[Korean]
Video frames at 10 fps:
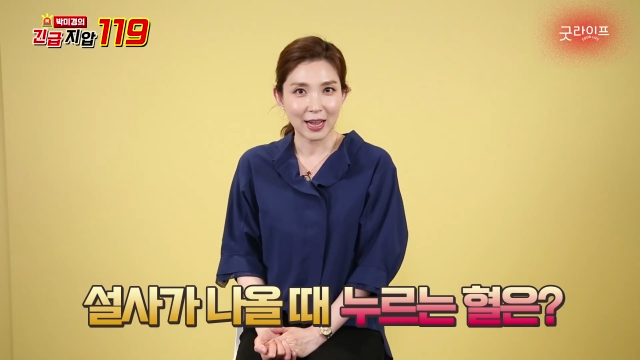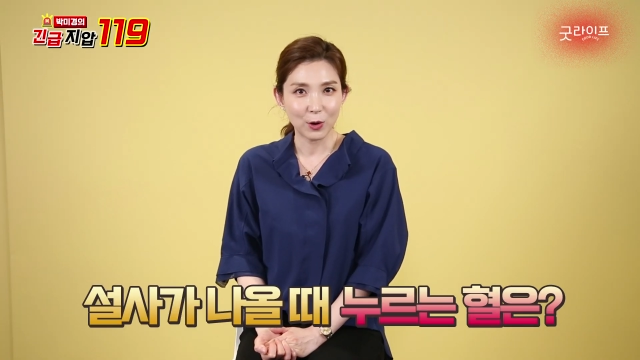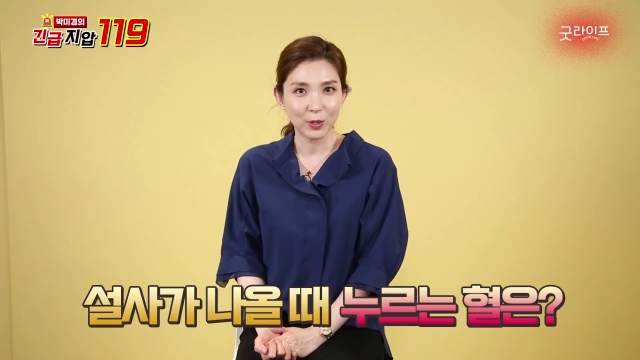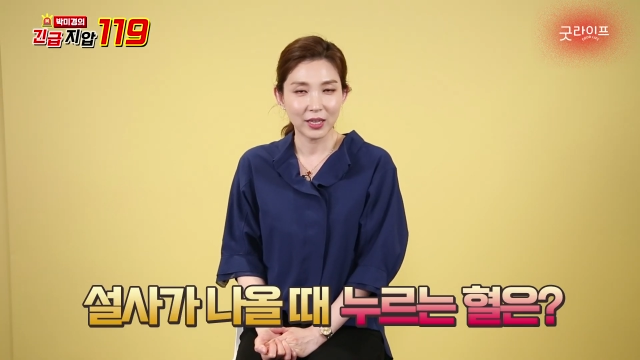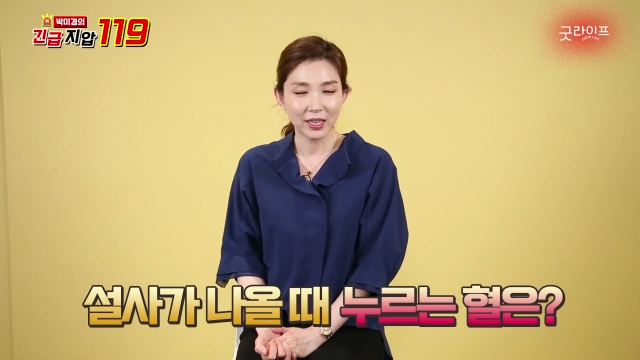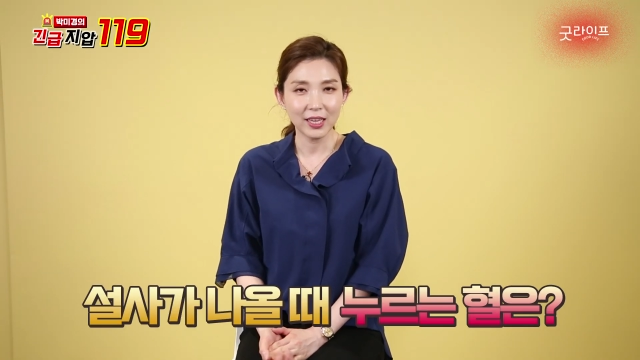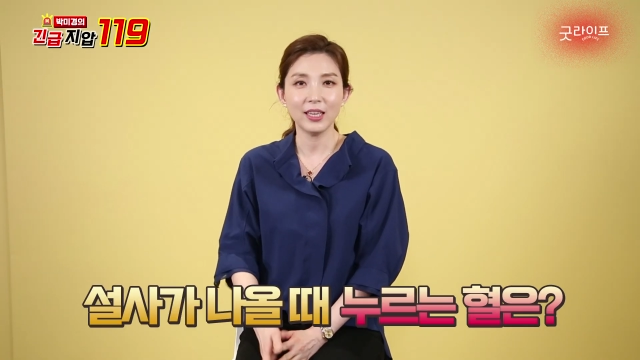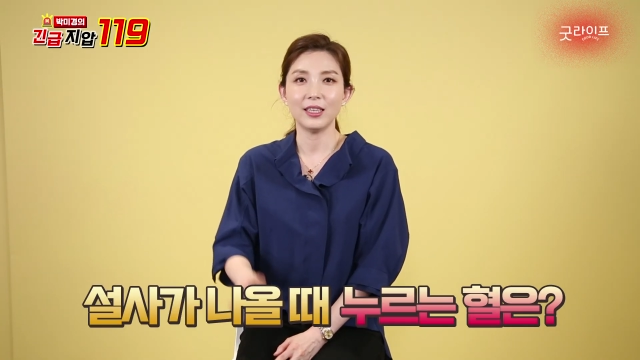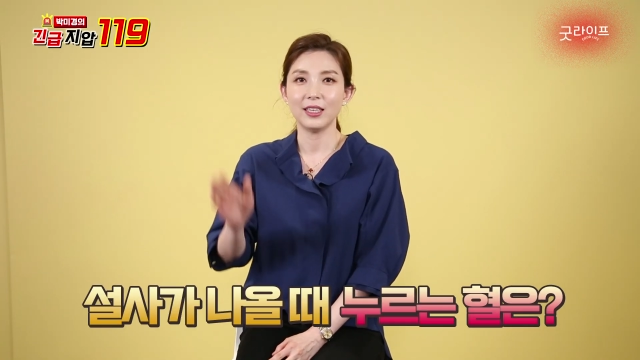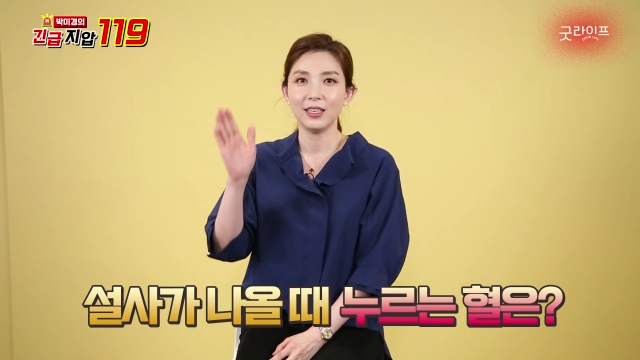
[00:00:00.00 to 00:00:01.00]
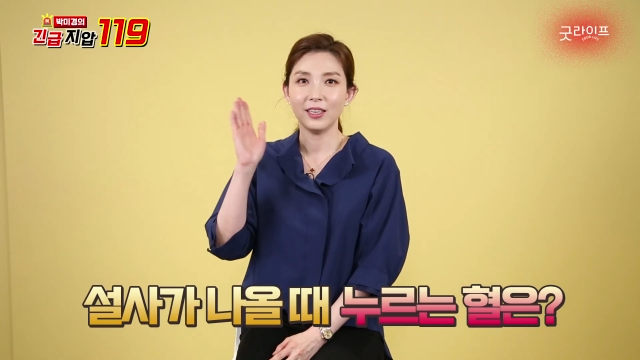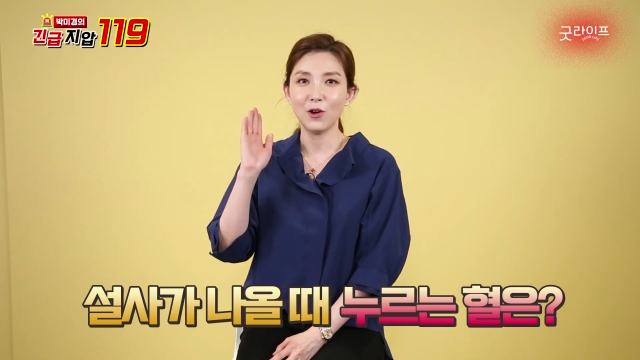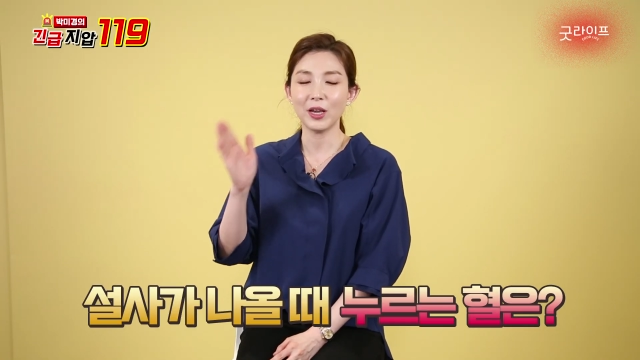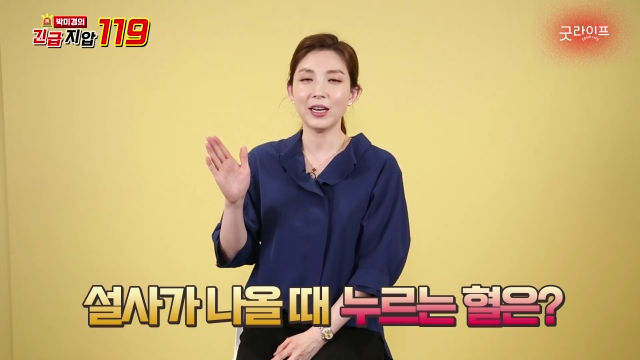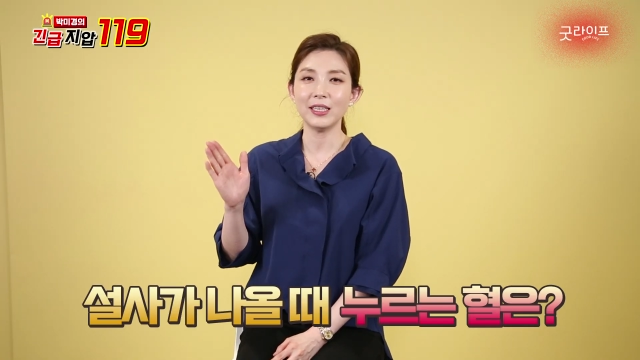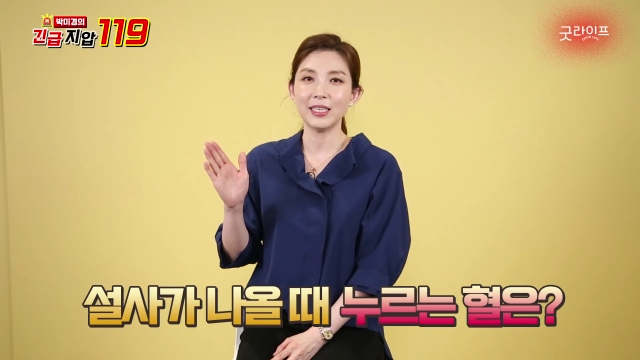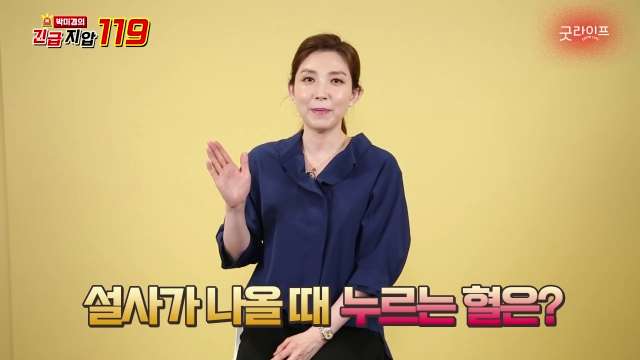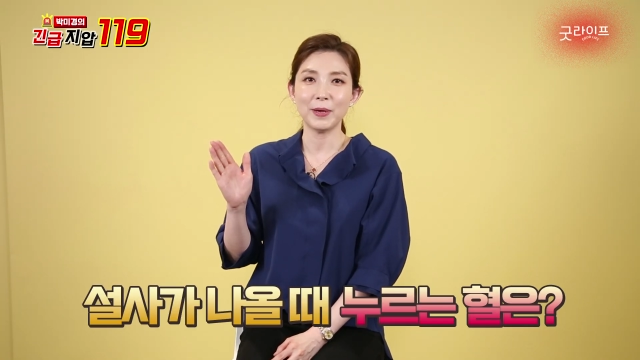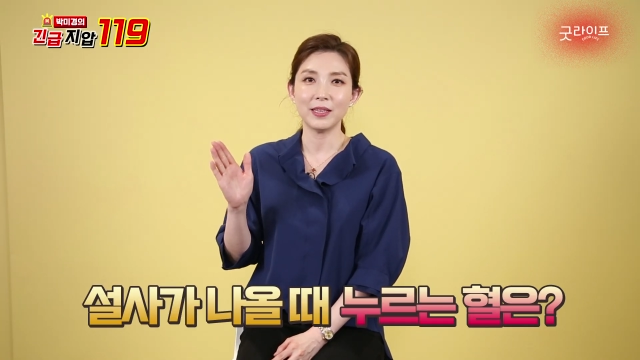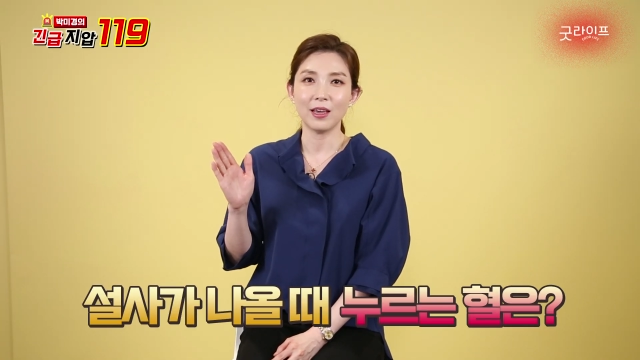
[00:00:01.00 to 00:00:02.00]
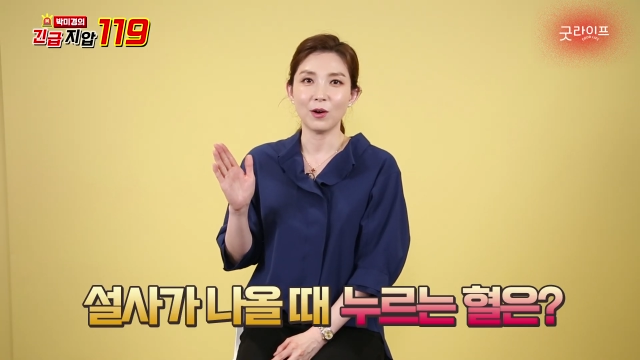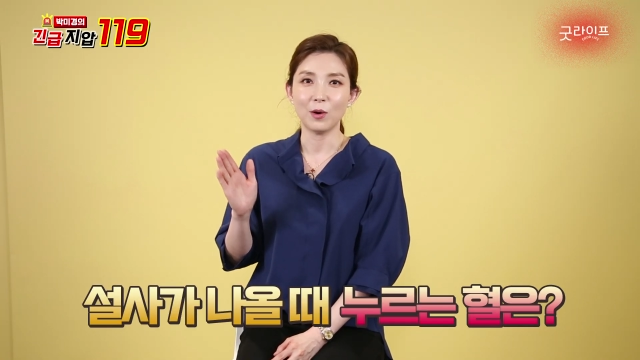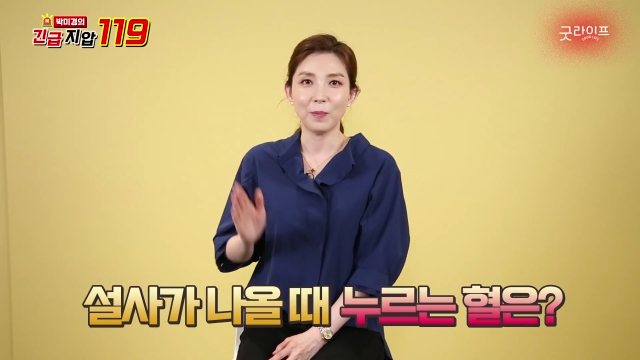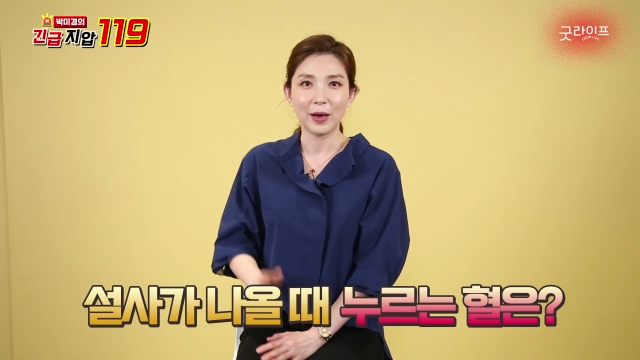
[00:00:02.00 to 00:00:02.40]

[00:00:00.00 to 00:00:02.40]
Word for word: 나올 때는 여기를 제압하세요.